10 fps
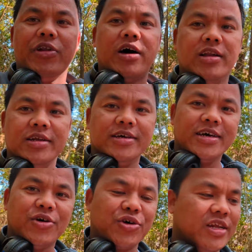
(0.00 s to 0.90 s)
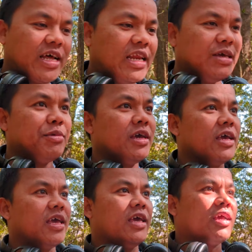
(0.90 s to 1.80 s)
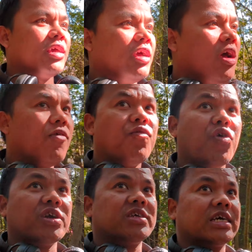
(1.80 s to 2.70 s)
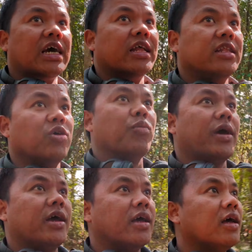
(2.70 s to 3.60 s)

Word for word: फ़िलहाल और इटली में एक फॉरेस्ट के अंदर हूँ मैं